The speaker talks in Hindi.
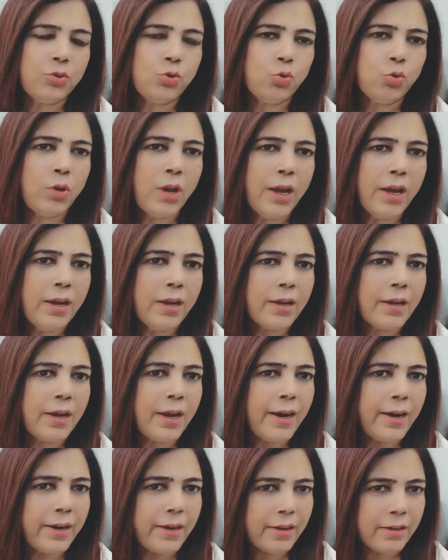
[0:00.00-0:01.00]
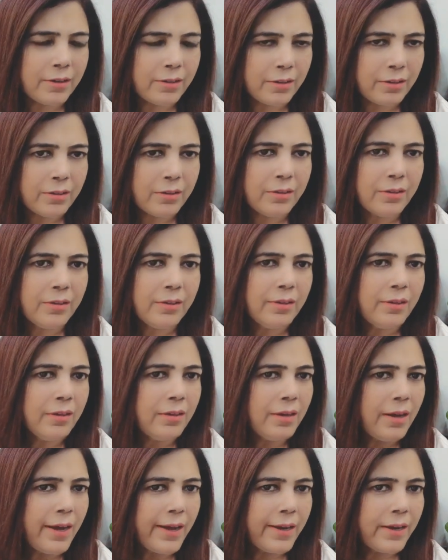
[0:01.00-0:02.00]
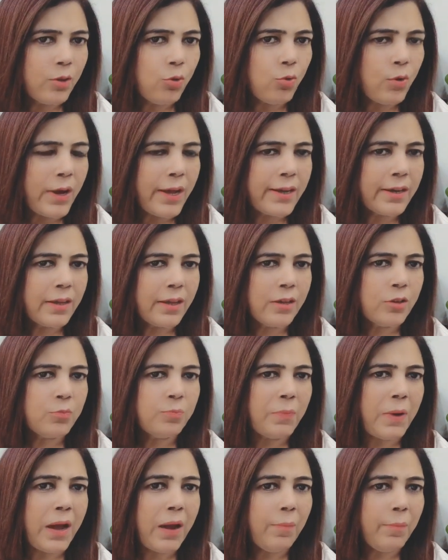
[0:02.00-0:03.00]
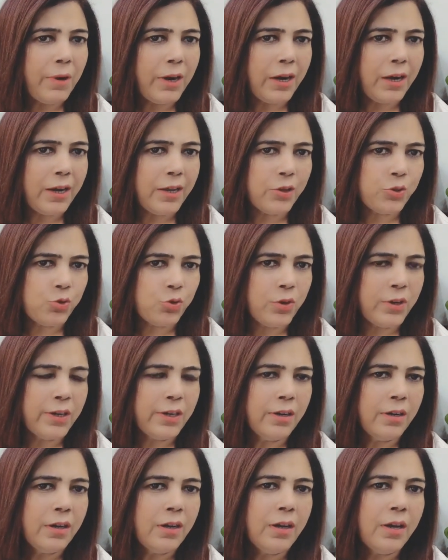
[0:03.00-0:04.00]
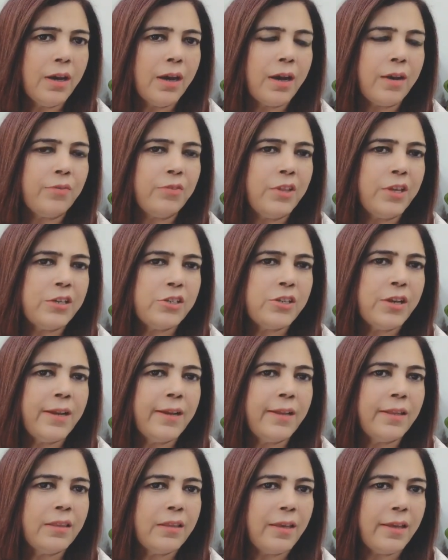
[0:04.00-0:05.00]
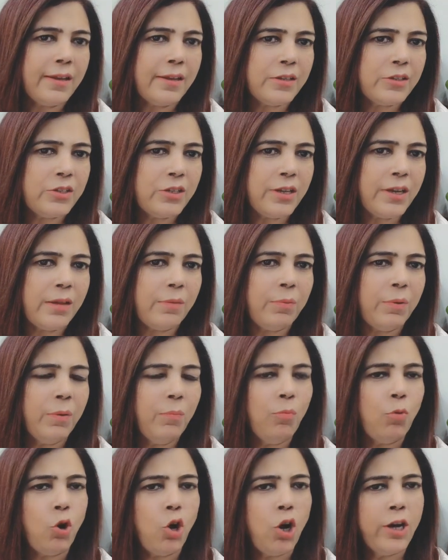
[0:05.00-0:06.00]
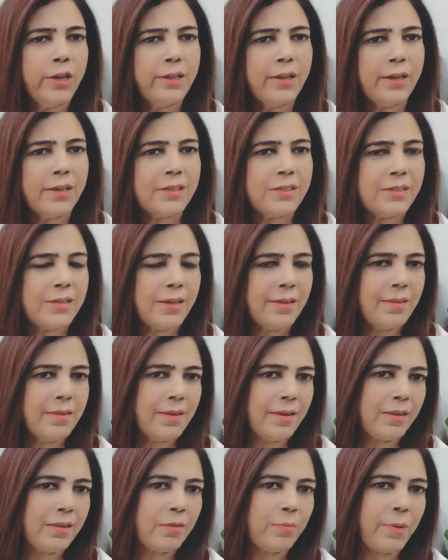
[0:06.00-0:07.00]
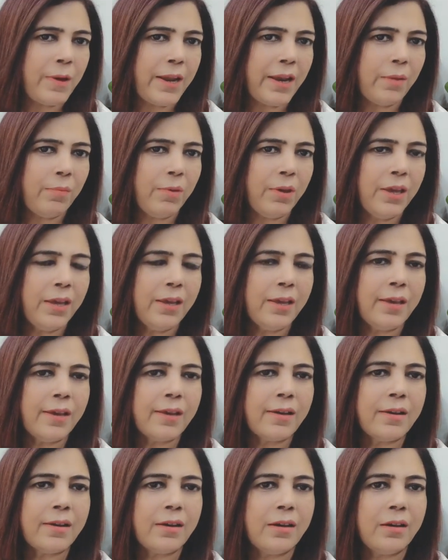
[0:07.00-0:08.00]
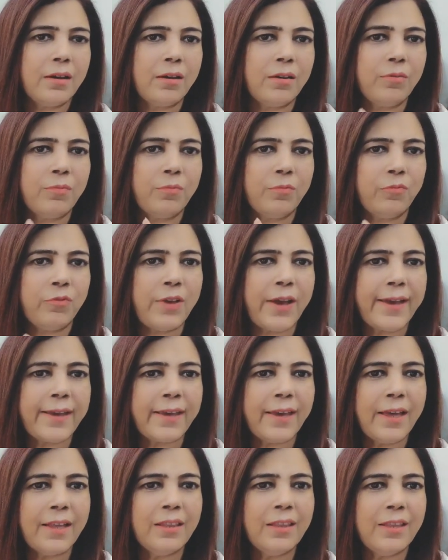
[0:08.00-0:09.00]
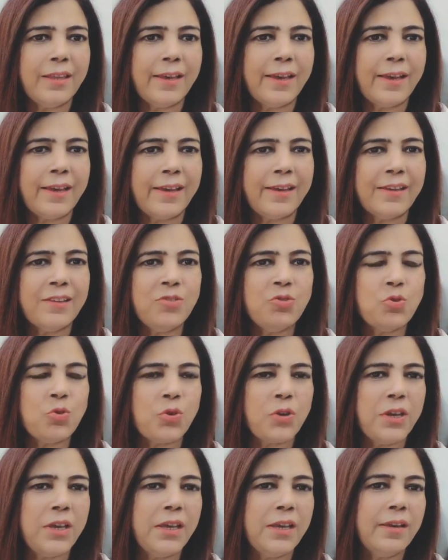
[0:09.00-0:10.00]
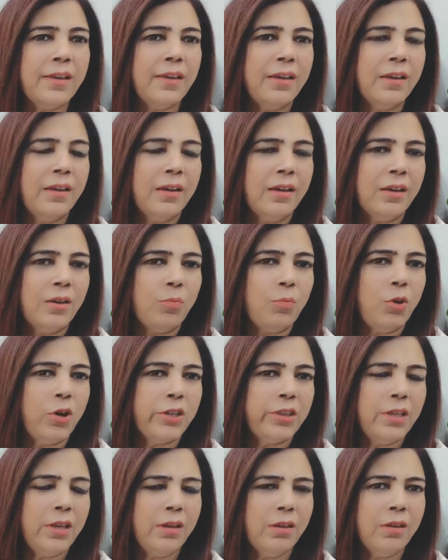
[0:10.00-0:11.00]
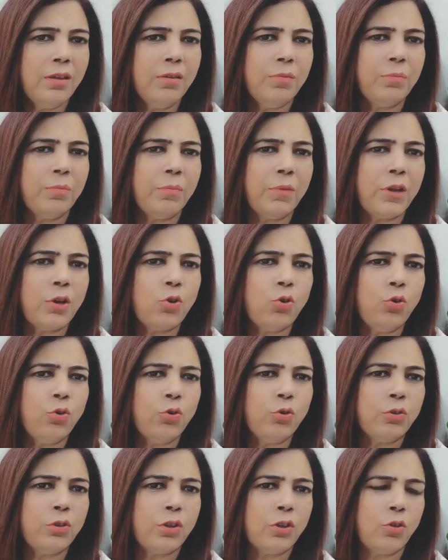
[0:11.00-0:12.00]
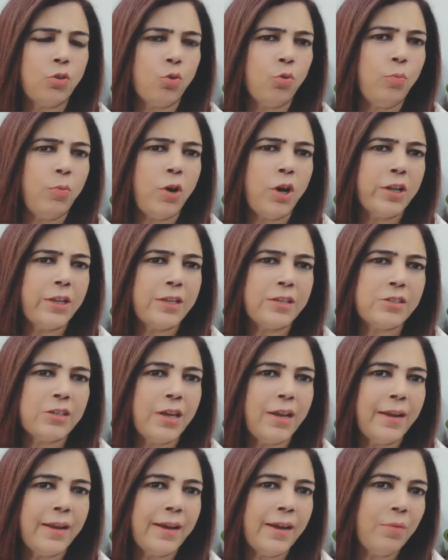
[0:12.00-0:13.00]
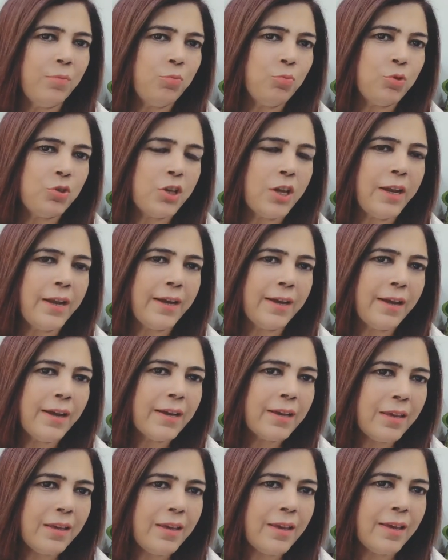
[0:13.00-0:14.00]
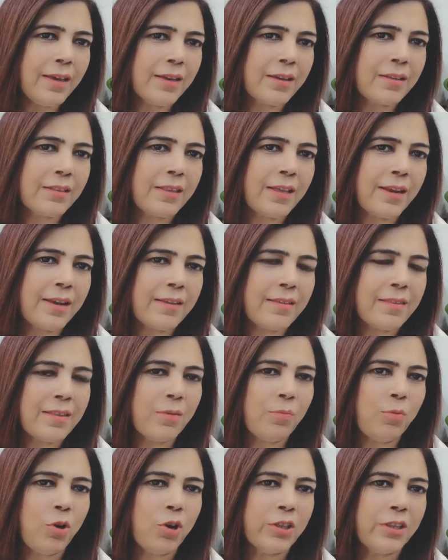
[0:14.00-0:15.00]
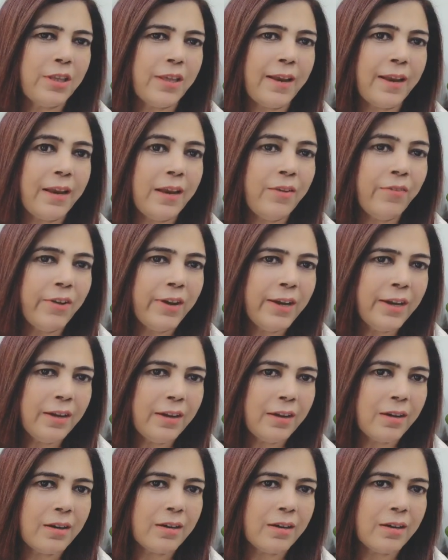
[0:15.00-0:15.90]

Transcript: जूना अखाड़ा हरिद्वार के महामंडलेश्वर अवधेशानंद गिरी जी ने भी बहुत अच्छे से इस बारे में एक व्याख्यान दिया है जो कि बहुत ही मेरे को तो बहुत अच्छा लगा मुझे लगा कि ये एक तरह से बहुत ही रेलिवेंट